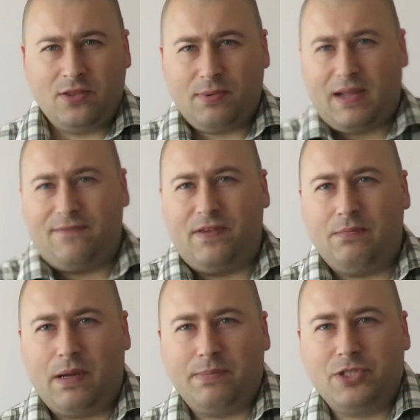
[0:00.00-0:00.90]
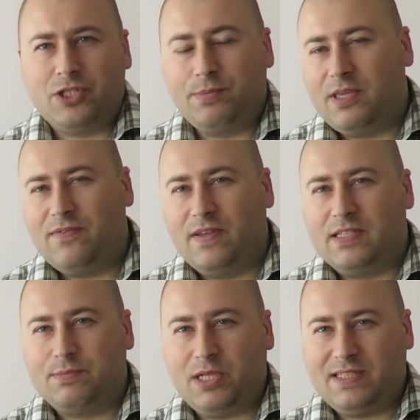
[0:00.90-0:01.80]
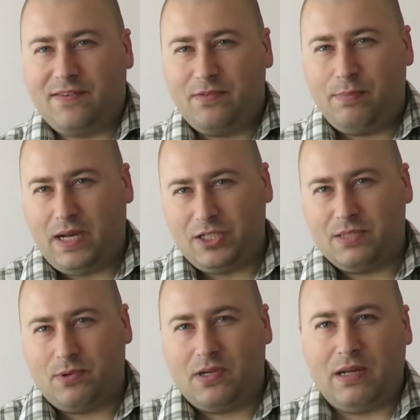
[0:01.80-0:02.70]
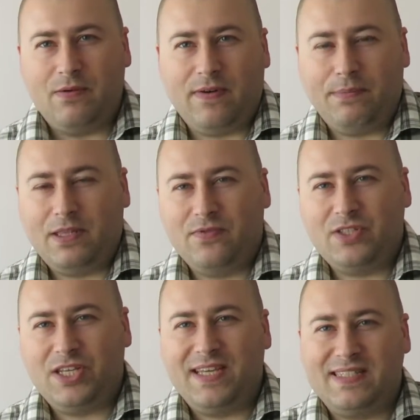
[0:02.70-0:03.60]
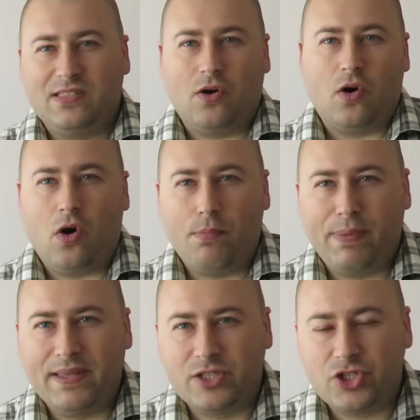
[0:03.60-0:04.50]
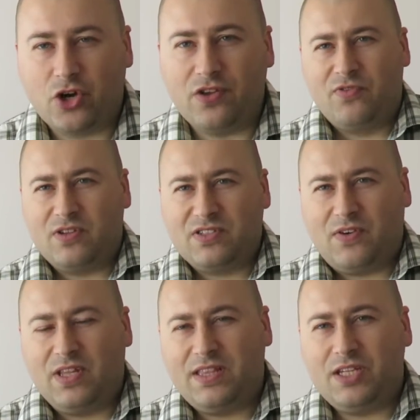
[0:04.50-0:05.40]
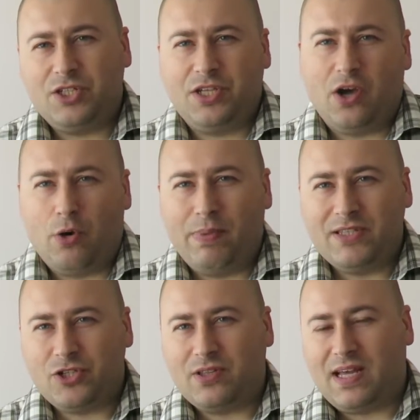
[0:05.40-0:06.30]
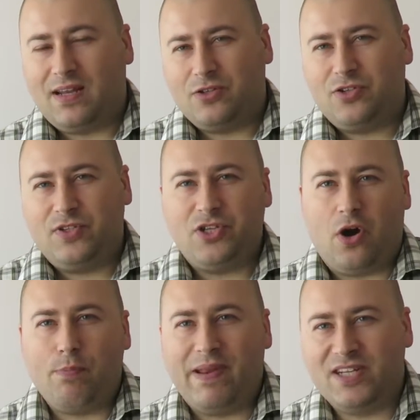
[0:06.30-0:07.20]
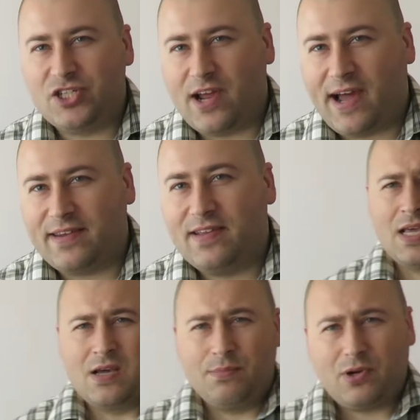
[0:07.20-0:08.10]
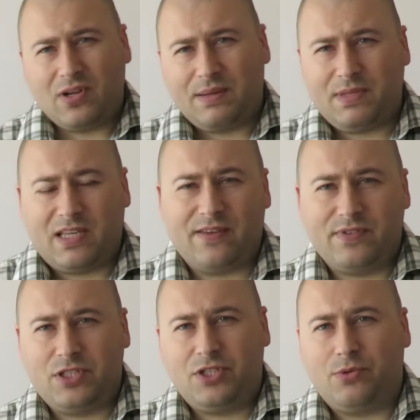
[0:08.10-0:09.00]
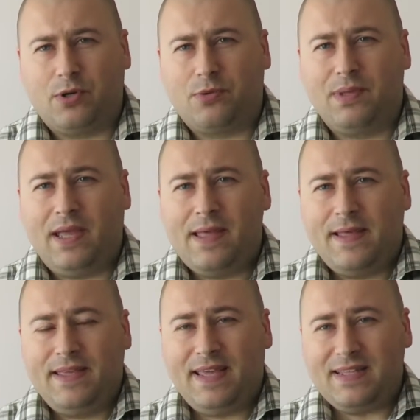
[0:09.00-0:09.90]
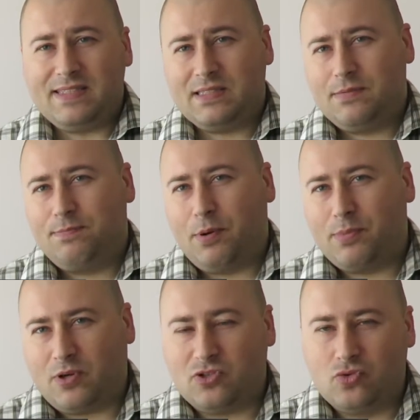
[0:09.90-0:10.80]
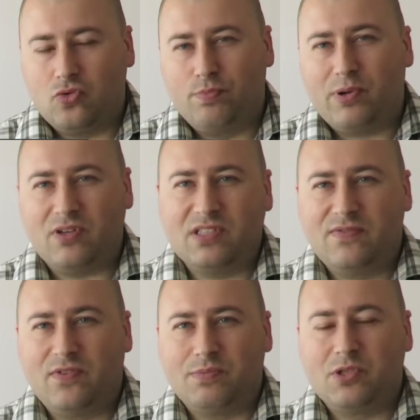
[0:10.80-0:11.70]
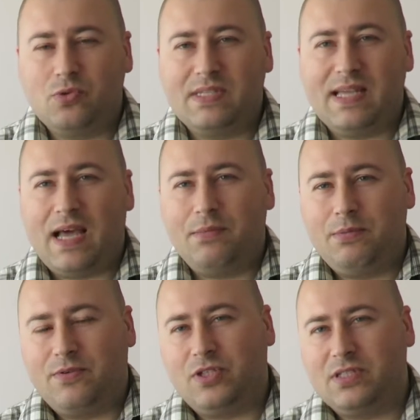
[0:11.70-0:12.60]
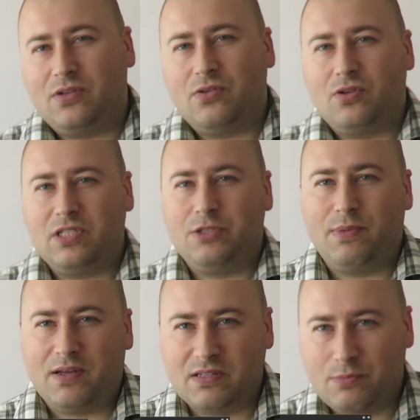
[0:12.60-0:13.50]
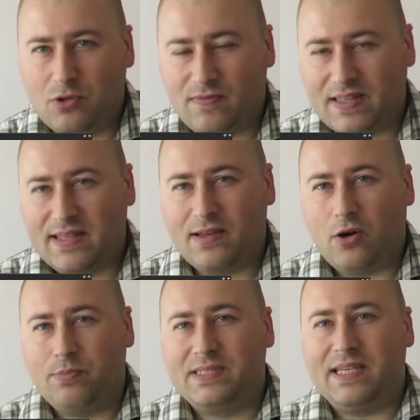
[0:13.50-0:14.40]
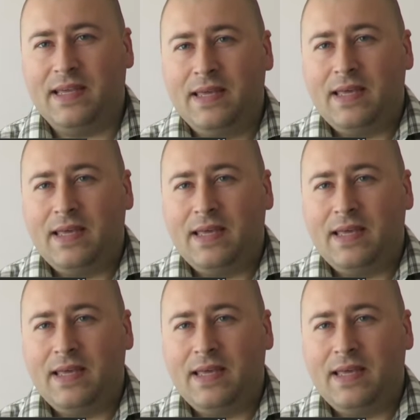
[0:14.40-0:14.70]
No dobra, film ma być szybki, więc przedstawmy pierwszy z programów, a mianowicie jest to OpenShot, mówiąc fonetycznie OpenShot, ale oczywiście OpenShot. Program, tak jak widzicie obok mnie, jest po prostu prosty w obsłudze, a mimo wszystko dosyć ma rozbudowane opcje.